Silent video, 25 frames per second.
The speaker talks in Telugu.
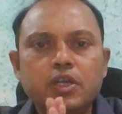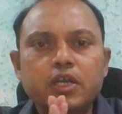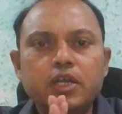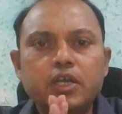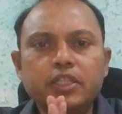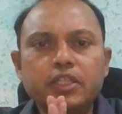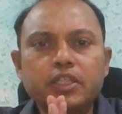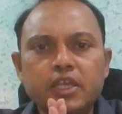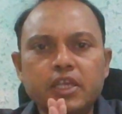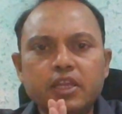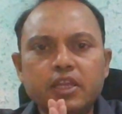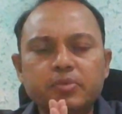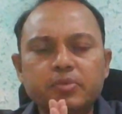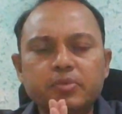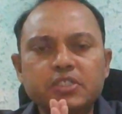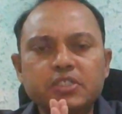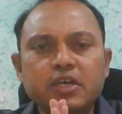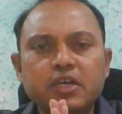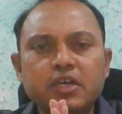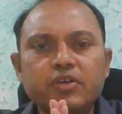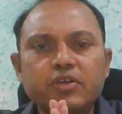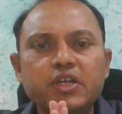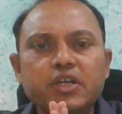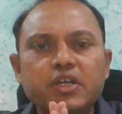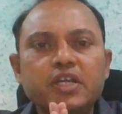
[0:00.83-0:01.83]
అందరికీ
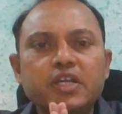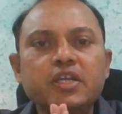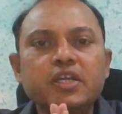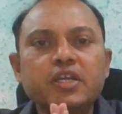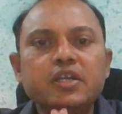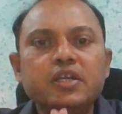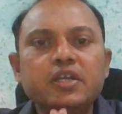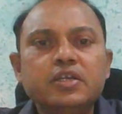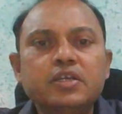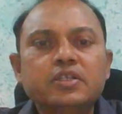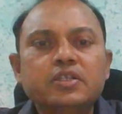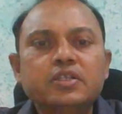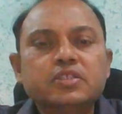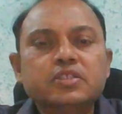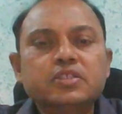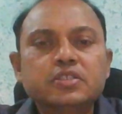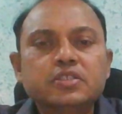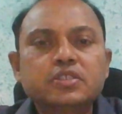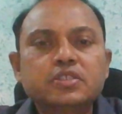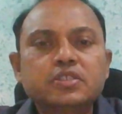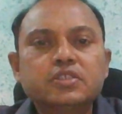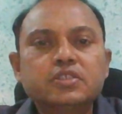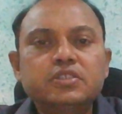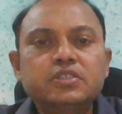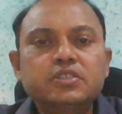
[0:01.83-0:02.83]
నమస్కారం అండి
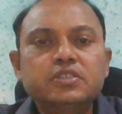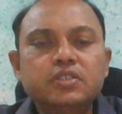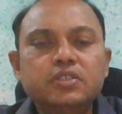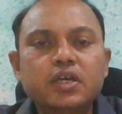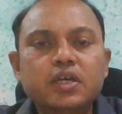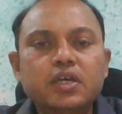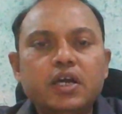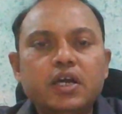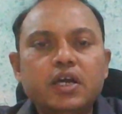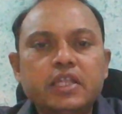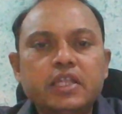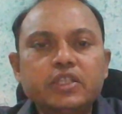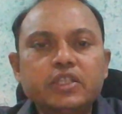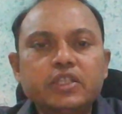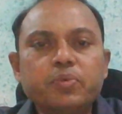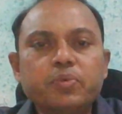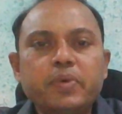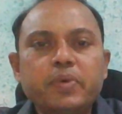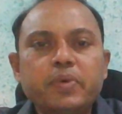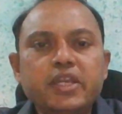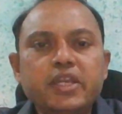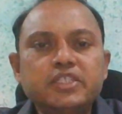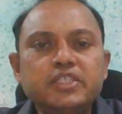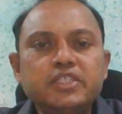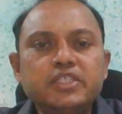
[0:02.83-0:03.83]
అందరూ
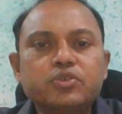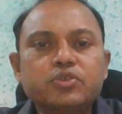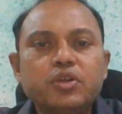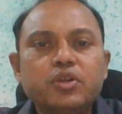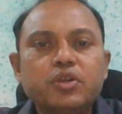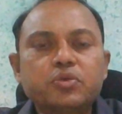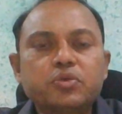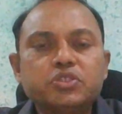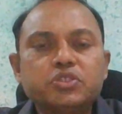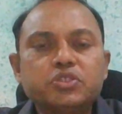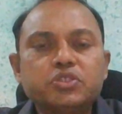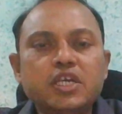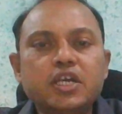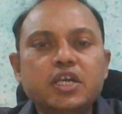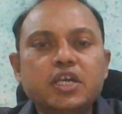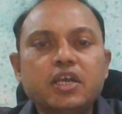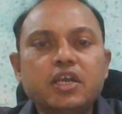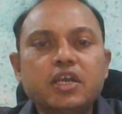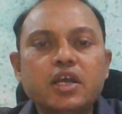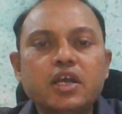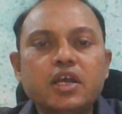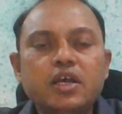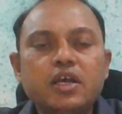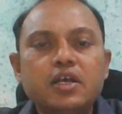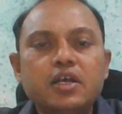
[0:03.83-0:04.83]
పేరెంట్స్ కూడా
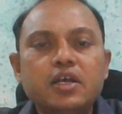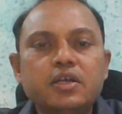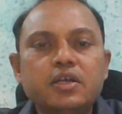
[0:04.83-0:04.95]
ఉత్సాహంగా